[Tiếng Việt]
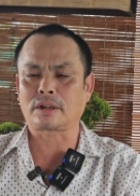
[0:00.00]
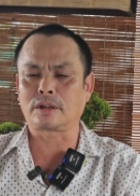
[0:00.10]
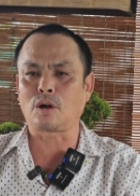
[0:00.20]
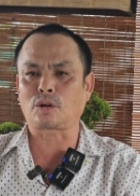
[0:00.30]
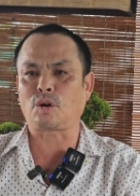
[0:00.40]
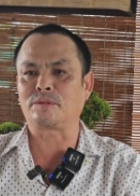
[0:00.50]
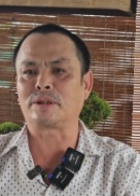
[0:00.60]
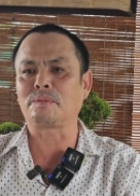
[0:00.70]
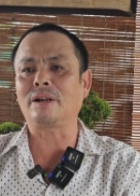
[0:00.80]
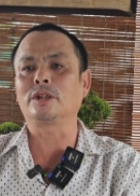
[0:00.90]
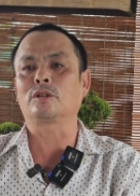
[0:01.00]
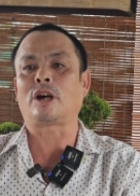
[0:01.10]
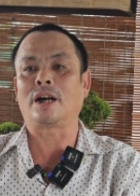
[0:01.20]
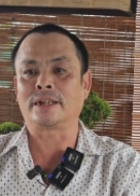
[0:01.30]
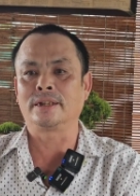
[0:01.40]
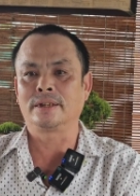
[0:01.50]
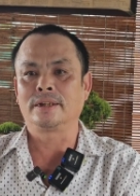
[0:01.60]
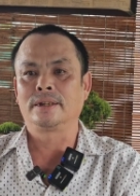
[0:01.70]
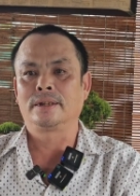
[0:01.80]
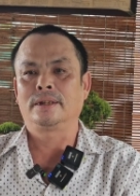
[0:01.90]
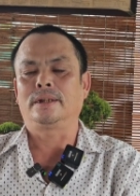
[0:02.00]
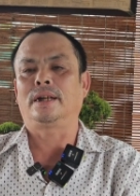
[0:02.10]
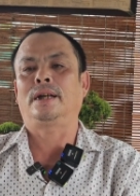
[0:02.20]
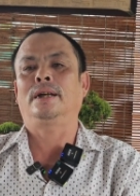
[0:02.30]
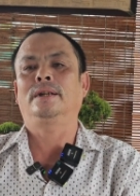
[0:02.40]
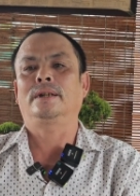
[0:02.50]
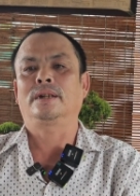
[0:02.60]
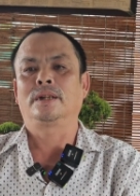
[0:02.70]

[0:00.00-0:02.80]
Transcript: cái độ tuổi mình bao nhiêu rồi yeah. Dạ. Đấy.